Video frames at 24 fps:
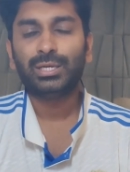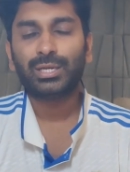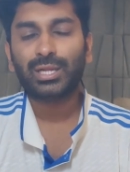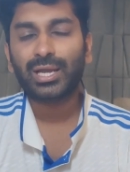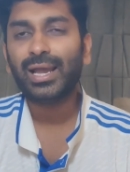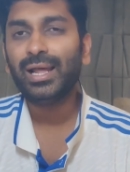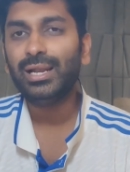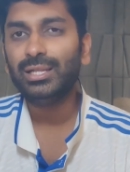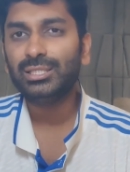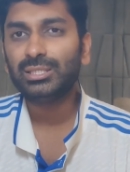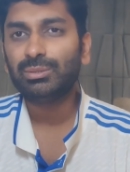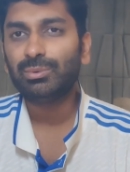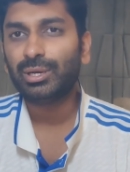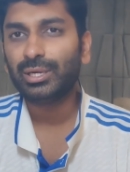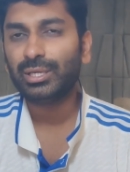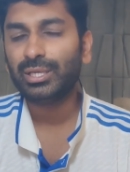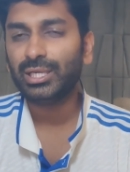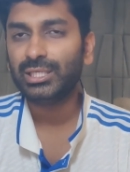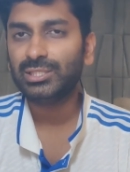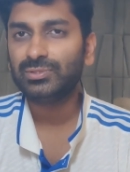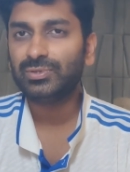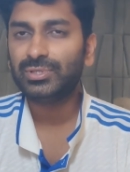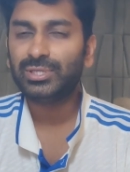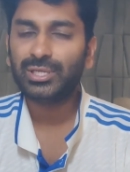రాయలసీమ
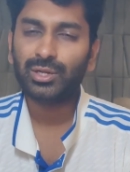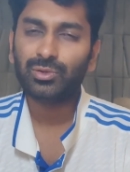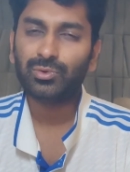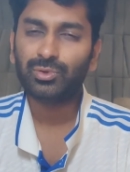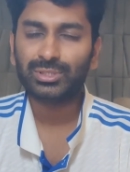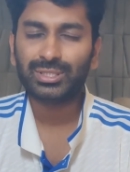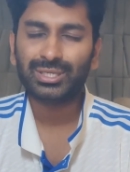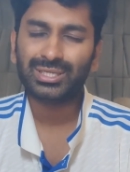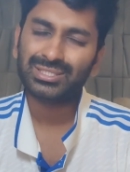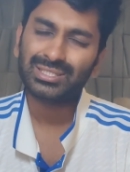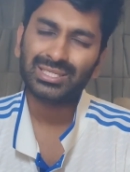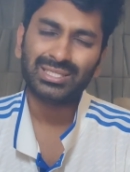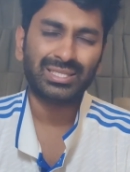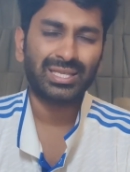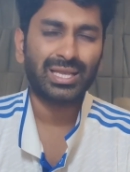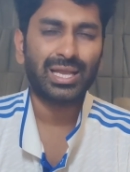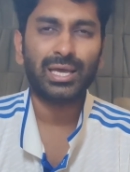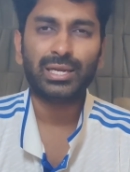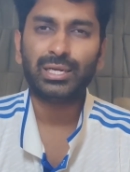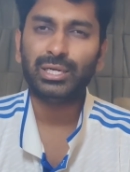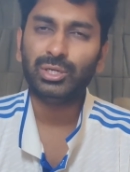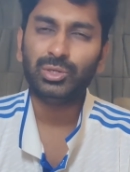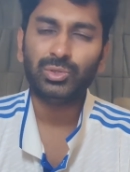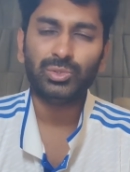కింగ్స్ విషయానికి వచ్చేస్తే దే
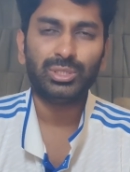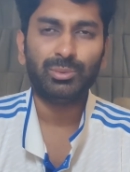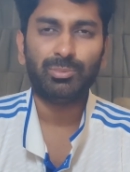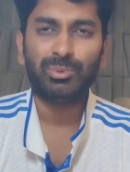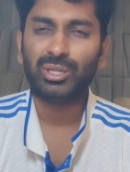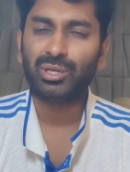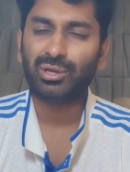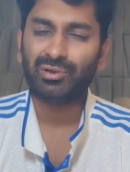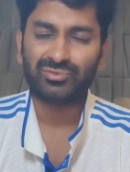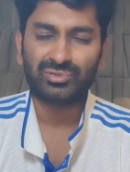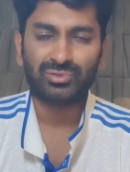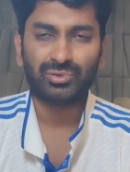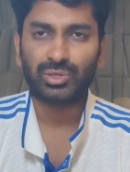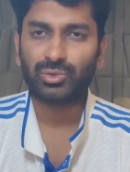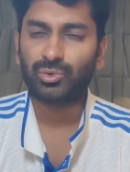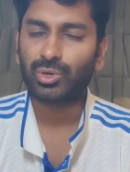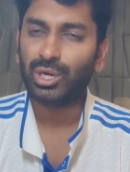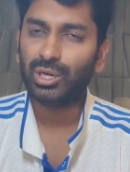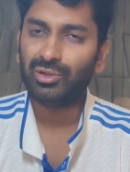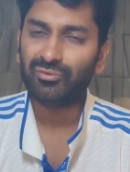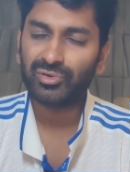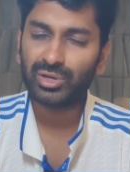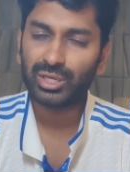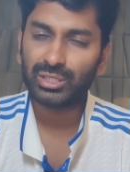ఆర్ ఇన్ టు ది ప్లే ఆఫ్స్ వారు
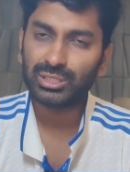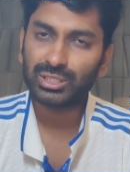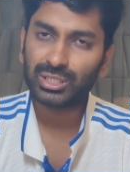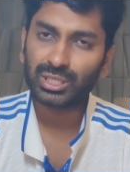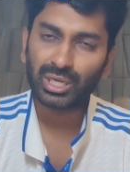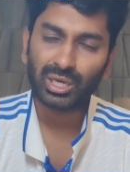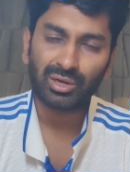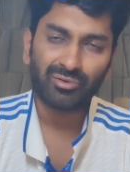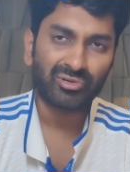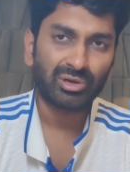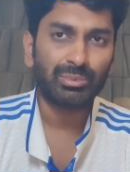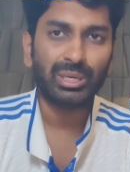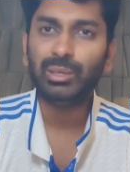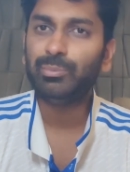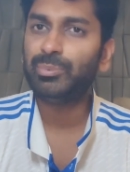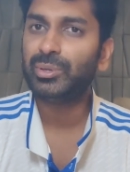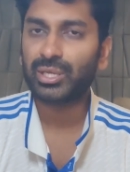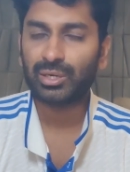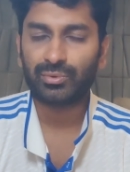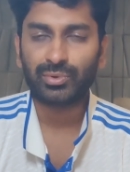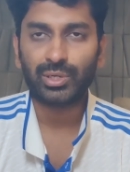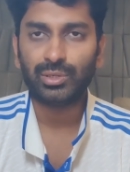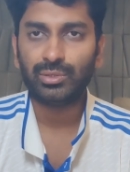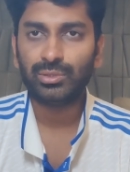క్వాలిఫైర్స్ కన్ఫర్మ్
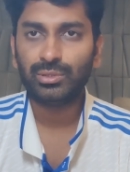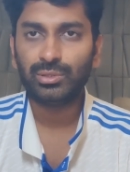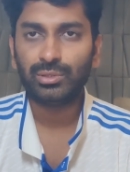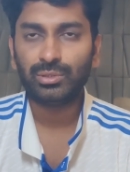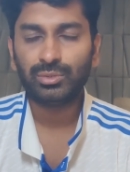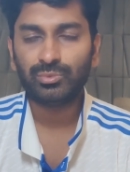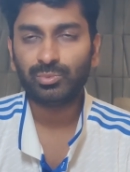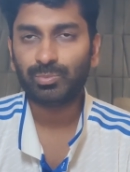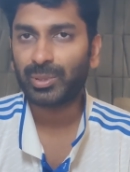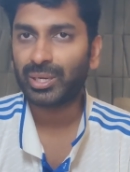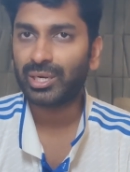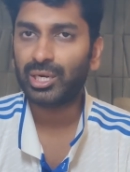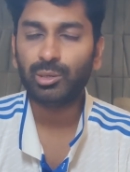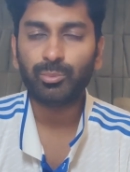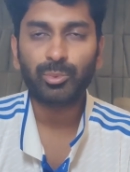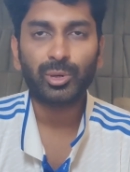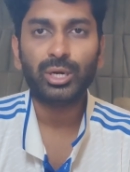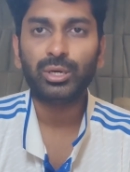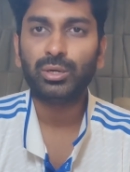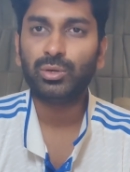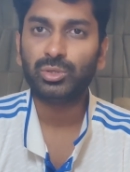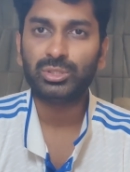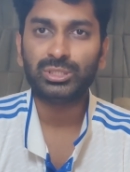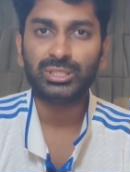అయిపోయారు వాళ్ళు పన్నెండు
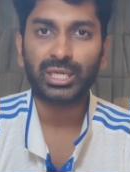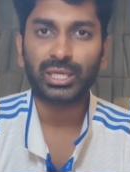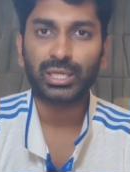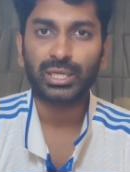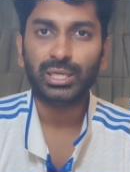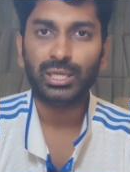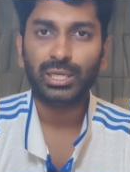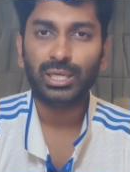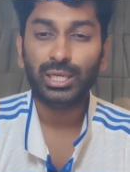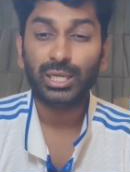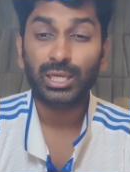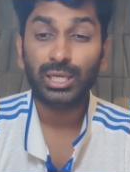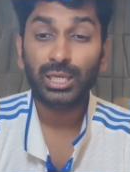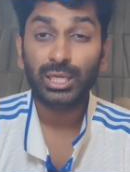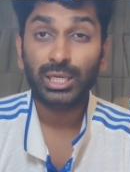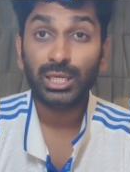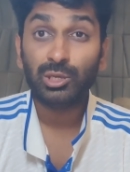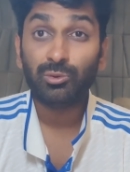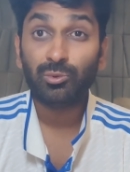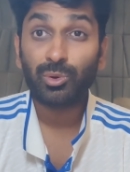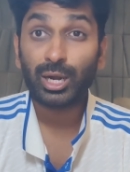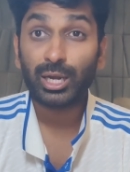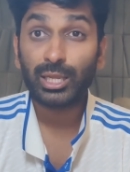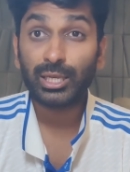పాయింట్లు వచ్చాయి
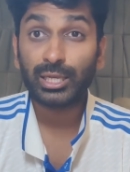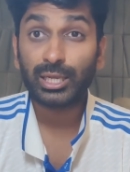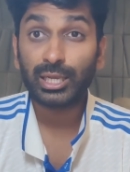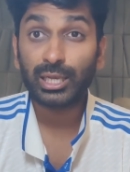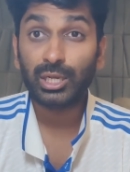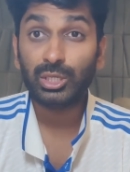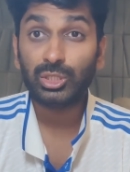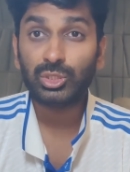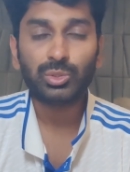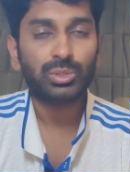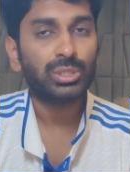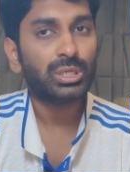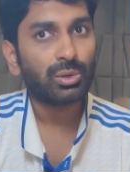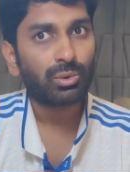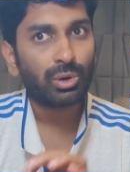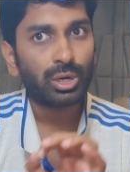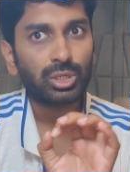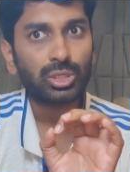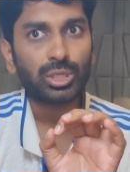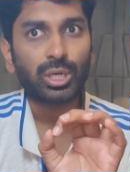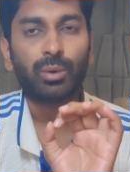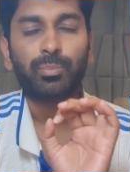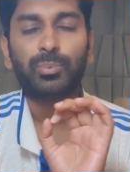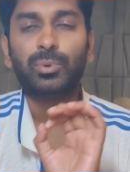ఇవాళ గెలుచుంటే
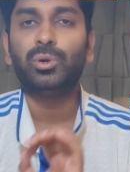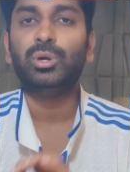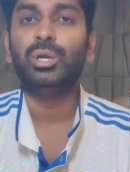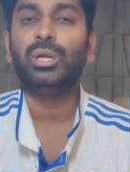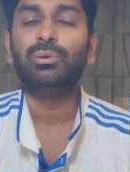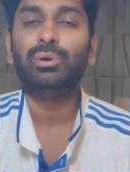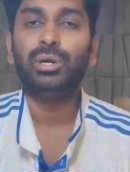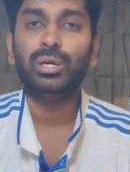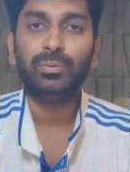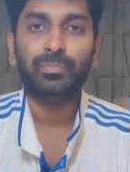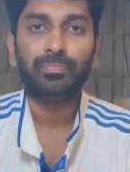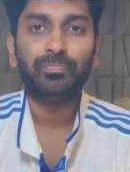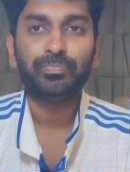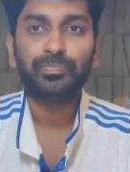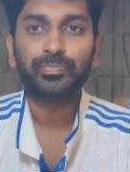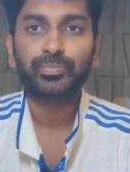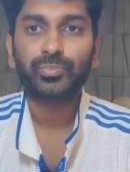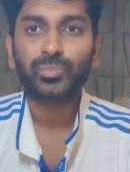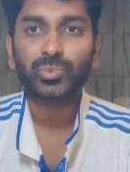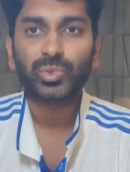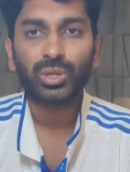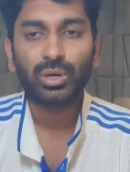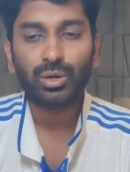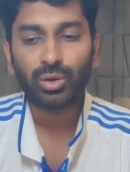వాళ్ళు టాప్లో ఉండేవాళ్ళు
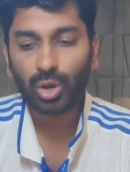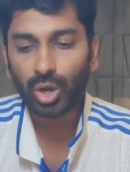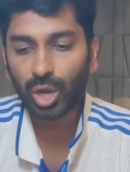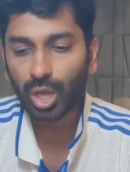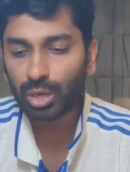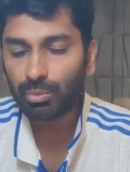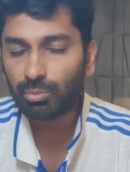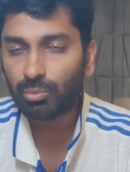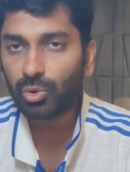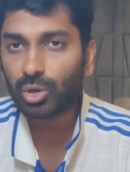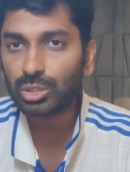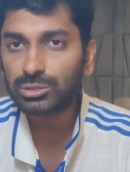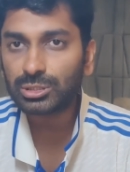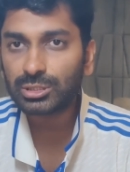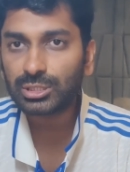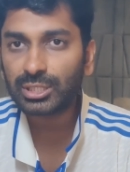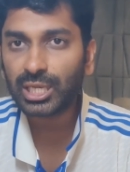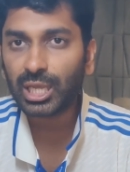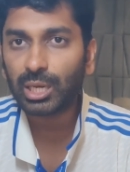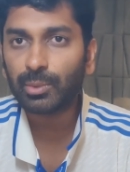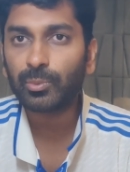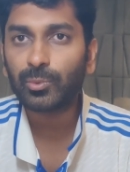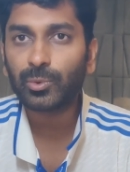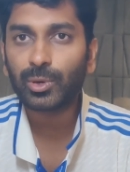అండ్ ఆల్మోస్ట్
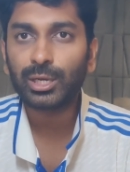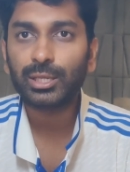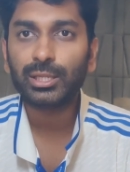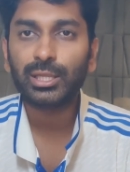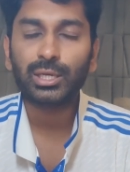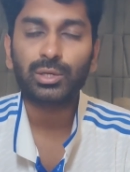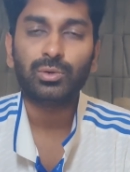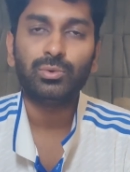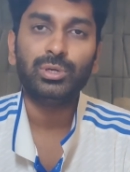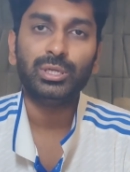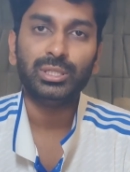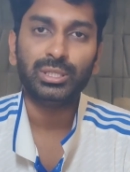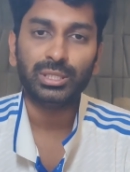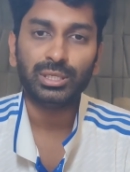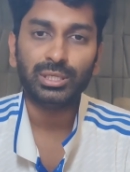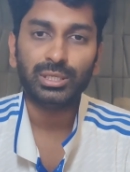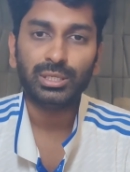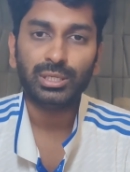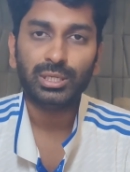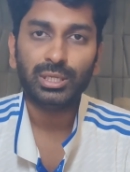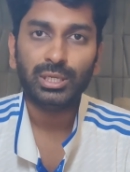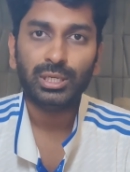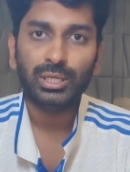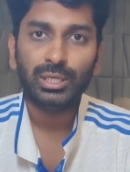గెలుపు వాళ్ళ దగ్గర ఉండింది
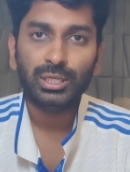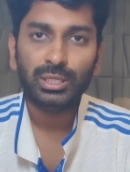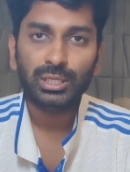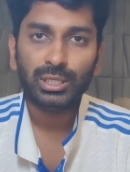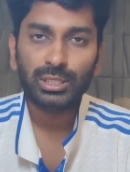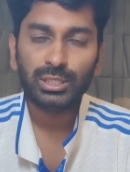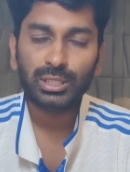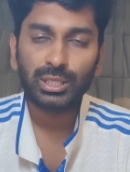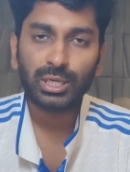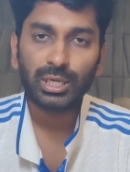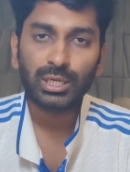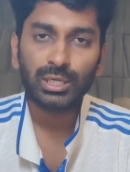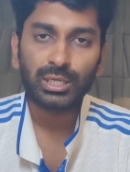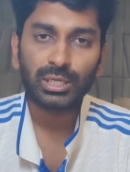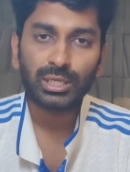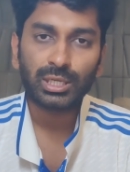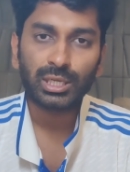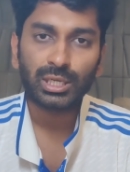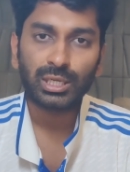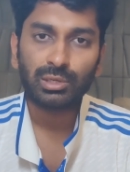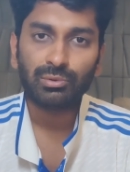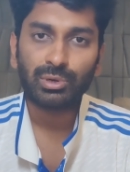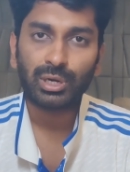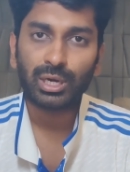ఎందుకంటే
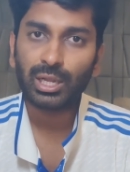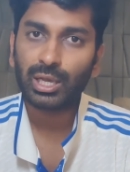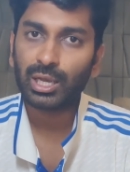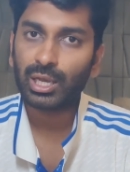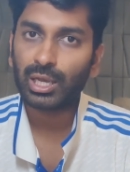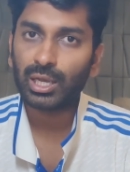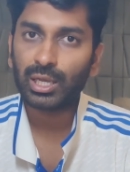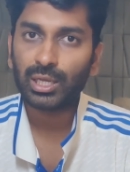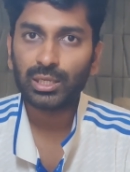ఇవాళ